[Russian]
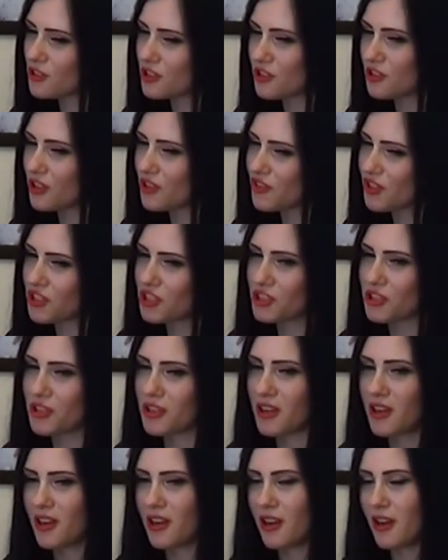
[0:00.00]
человечек.
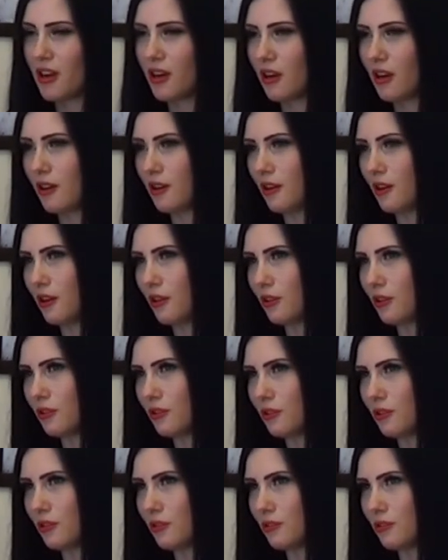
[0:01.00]

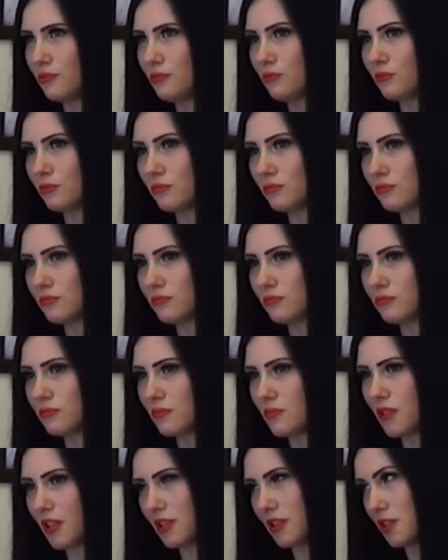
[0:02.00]
Э, ну,
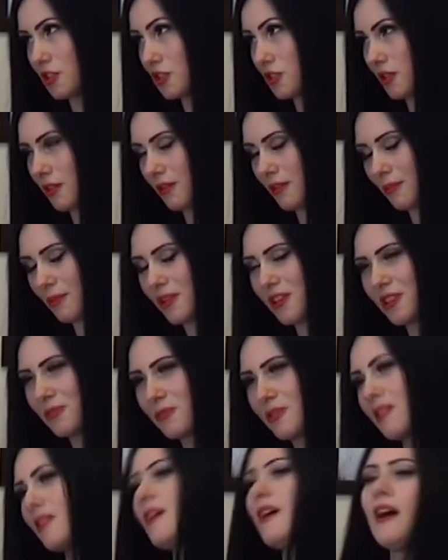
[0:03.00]
я так читала, по крайней
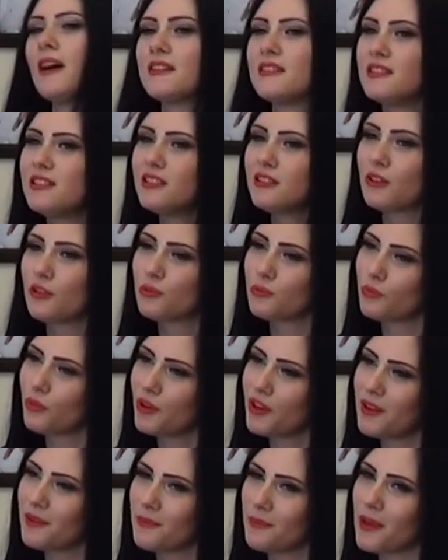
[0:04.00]
мере. А Дина
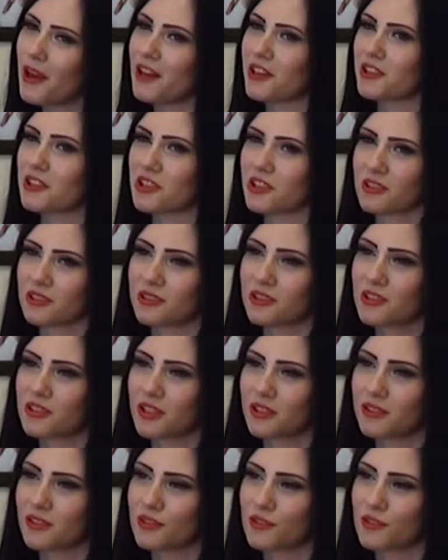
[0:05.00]
более мягче, она даже как-то